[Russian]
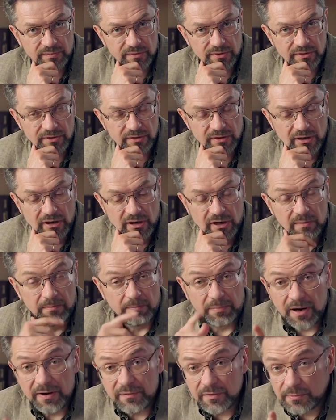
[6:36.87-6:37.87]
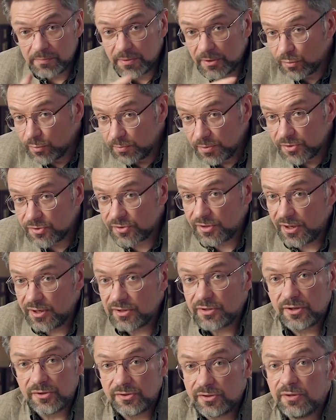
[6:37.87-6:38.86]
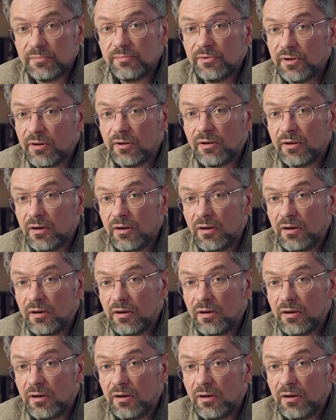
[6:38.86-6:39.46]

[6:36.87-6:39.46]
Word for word: им это. Павел предупреждает о себе.